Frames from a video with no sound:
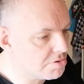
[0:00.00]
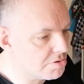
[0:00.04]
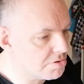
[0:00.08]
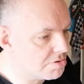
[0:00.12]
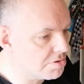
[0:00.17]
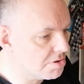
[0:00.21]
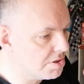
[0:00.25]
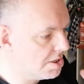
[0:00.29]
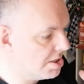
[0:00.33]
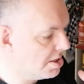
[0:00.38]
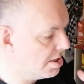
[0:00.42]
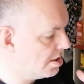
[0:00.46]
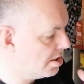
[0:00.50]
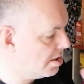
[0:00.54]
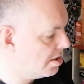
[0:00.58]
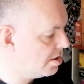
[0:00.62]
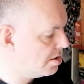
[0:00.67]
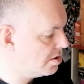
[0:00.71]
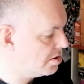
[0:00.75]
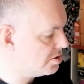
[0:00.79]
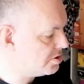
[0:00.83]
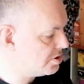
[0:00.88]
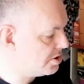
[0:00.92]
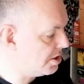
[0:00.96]
euh,
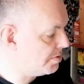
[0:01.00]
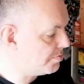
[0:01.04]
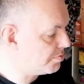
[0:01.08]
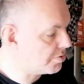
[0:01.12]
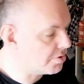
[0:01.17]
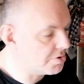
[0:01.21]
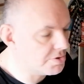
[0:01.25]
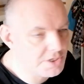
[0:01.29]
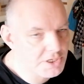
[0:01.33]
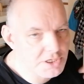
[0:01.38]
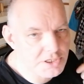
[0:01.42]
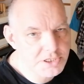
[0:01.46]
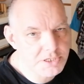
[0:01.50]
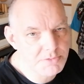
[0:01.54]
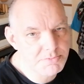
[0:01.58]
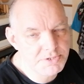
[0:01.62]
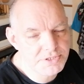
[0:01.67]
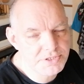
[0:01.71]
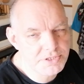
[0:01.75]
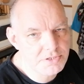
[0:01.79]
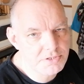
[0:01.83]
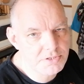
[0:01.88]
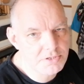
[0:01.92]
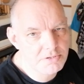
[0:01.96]
je les prenais, je les
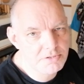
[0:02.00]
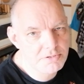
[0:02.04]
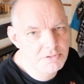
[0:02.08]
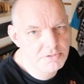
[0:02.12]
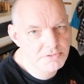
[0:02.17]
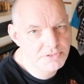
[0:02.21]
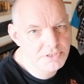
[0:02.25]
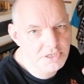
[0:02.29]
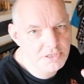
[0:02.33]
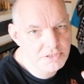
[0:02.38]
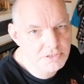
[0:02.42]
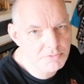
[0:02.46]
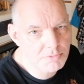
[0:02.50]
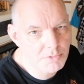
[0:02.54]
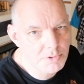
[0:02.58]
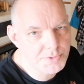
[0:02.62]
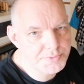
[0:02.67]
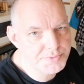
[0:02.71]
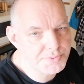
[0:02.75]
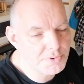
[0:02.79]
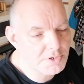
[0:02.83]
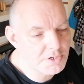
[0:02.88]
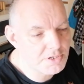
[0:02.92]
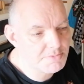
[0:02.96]
mettais euh, directement
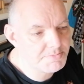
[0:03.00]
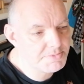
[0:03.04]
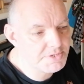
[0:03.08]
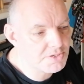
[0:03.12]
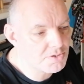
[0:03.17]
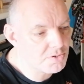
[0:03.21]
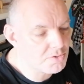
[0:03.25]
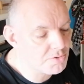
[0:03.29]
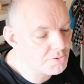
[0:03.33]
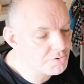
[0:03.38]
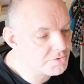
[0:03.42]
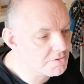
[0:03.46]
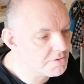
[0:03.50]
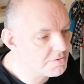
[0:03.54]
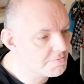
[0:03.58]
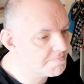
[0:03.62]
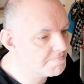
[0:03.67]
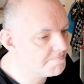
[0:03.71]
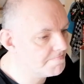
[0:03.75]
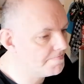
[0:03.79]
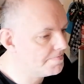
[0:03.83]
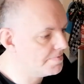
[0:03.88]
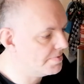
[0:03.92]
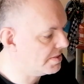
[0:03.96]
au four à micro-ondes
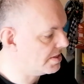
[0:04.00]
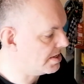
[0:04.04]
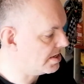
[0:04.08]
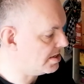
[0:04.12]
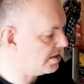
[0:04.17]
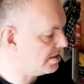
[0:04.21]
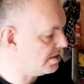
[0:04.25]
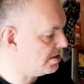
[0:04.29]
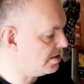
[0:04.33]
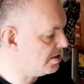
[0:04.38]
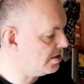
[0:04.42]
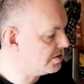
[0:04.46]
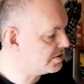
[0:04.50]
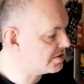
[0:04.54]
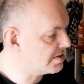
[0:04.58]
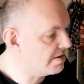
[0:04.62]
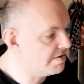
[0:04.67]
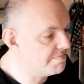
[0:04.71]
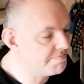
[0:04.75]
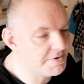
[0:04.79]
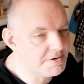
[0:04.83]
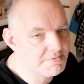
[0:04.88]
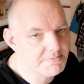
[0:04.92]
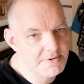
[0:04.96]
et ça
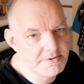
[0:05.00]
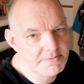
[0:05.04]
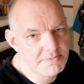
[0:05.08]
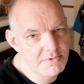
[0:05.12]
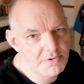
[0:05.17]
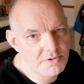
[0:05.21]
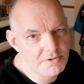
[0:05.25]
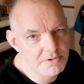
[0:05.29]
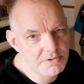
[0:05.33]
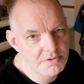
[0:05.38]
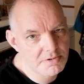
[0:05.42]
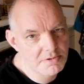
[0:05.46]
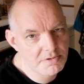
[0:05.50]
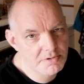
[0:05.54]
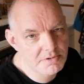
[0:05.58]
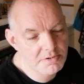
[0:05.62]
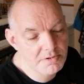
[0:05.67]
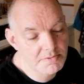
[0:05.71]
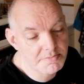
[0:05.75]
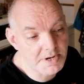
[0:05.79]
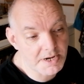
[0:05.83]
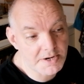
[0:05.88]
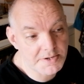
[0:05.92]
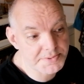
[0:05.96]
n'avait pas le même.
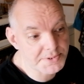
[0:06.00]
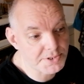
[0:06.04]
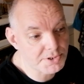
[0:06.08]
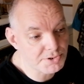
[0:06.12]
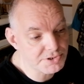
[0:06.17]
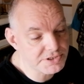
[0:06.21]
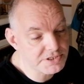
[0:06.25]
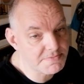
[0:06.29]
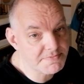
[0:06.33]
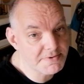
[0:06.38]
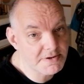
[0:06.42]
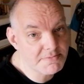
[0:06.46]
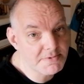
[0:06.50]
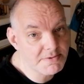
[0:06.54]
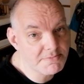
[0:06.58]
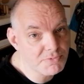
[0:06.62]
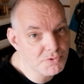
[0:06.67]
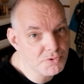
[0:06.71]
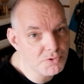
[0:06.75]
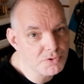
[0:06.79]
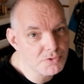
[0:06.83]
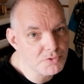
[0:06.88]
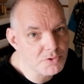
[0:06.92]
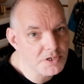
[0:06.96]
Euh, bah, en fin compte, c'est pas le même
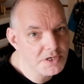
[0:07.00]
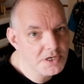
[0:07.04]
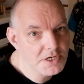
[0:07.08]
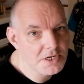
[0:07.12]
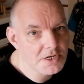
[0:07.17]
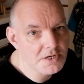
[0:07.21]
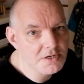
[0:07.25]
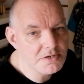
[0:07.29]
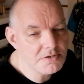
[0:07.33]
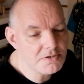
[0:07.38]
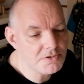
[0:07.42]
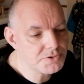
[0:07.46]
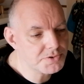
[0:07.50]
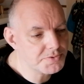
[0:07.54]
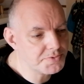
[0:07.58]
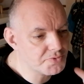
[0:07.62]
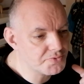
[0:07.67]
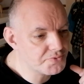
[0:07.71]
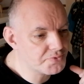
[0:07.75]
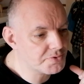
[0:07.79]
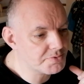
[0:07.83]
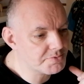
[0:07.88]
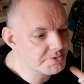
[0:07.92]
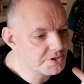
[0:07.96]
goût quoi. Quand il
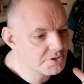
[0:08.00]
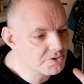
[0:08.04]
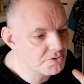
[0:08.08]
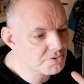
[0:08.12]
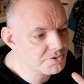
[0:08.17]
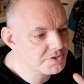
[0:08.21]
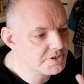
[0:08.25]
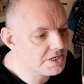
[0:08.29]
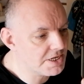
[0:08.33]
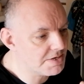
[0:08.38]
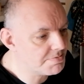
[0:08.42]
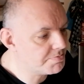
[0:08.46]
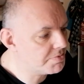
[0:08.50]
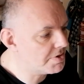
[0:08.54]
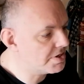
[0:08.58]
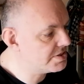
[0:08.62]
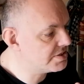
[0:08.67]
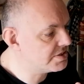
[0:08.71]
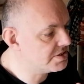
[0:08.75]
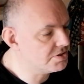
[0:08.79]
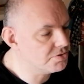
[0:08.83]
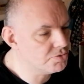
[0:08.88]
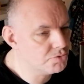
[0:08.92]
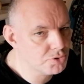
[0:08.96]
faut pour micro-ondes et à la
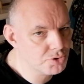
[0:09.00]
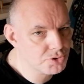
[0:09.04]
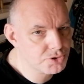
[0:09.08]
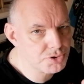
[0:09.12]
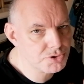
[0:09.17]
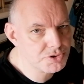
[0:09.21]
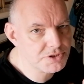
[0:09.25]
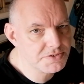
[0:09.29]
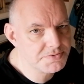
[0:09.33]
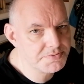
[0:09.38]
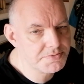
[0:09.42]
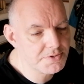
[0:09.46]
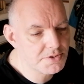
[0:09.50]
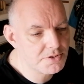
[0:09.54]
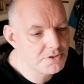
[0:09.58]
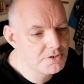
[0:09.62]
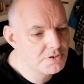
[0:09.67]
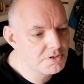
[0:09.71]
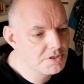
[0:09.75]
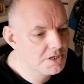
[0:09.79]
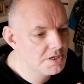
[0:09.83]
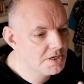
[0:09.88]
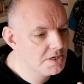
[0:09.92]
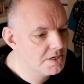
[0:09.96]
poêle, c'est deux choses
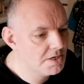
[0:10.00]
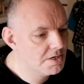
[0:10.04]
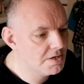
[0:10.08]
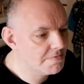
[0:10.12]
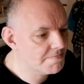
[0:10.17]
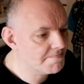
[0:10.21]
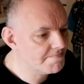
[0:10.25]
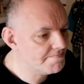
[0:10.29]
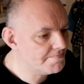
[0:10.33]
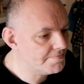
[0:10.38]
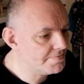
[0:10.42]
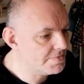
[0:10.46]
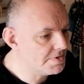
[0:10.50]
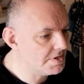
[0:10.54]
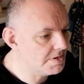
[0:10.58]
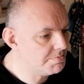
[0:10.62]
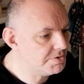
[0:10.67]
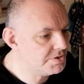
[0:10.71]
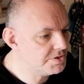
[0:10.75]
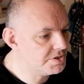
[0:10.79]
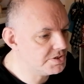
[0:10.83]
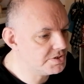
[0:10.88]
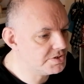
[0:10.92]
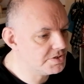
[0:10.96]
différentes. Et
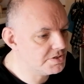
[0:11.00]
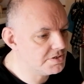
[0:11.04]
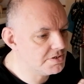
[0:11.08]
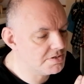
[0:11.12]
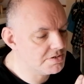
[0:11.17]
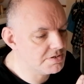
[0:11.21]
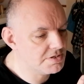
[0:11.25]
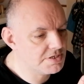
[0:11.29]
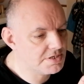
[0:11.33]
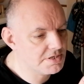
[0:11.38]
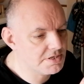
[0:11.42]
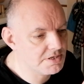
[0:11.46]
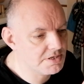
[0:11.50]
puis Cécile, on